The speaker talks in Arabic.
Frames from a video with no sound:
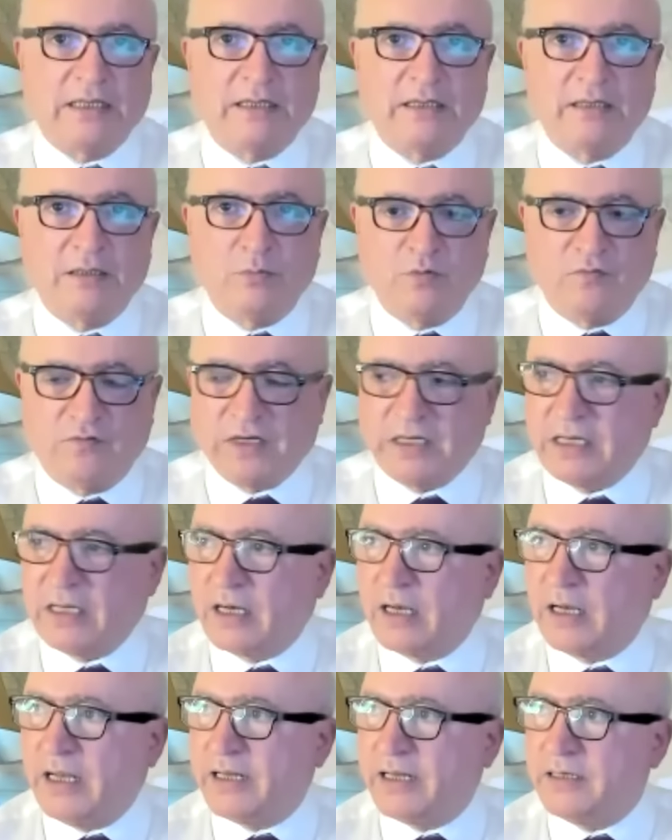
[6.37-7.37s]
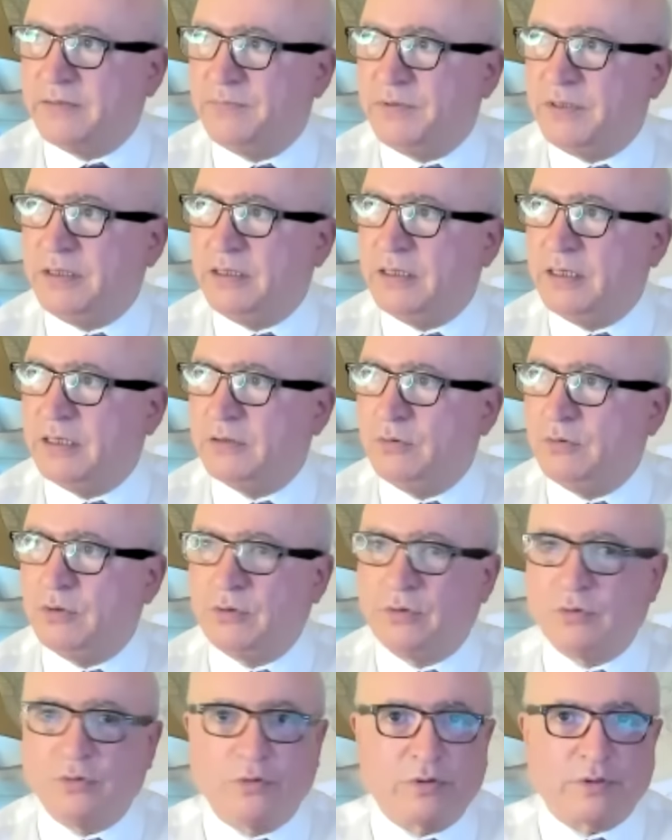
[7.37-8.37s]
المفكر العربي
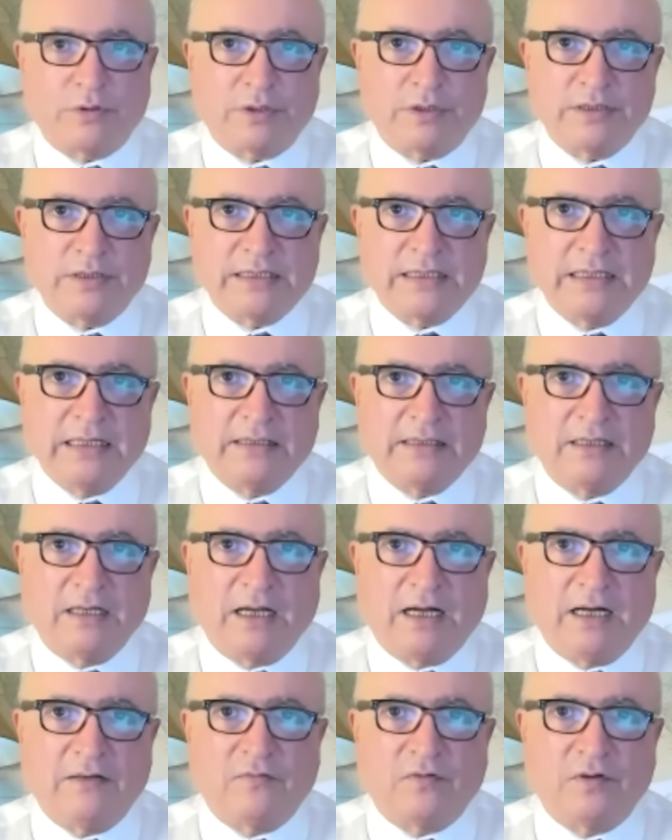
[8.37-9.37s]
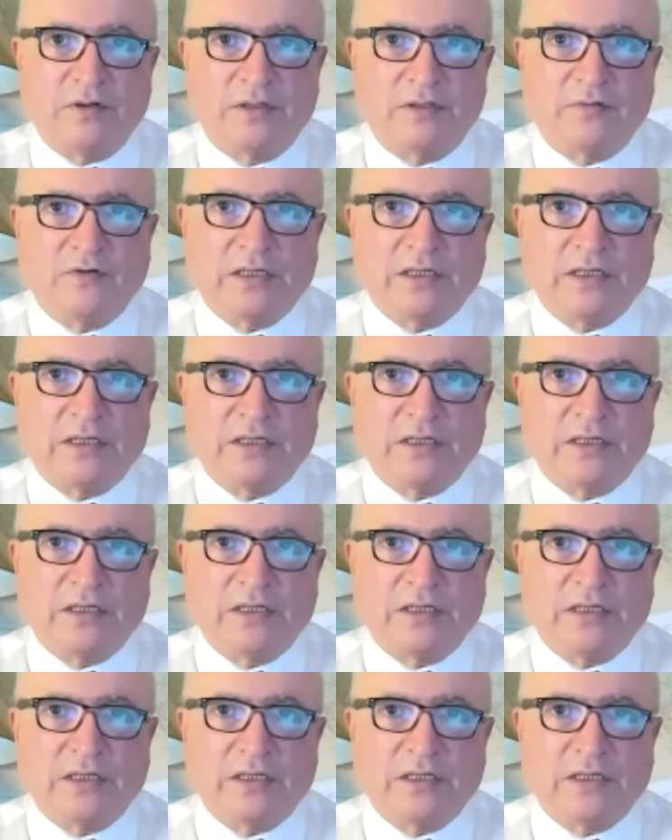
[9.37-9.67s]
الدكتور زياد الحافظ،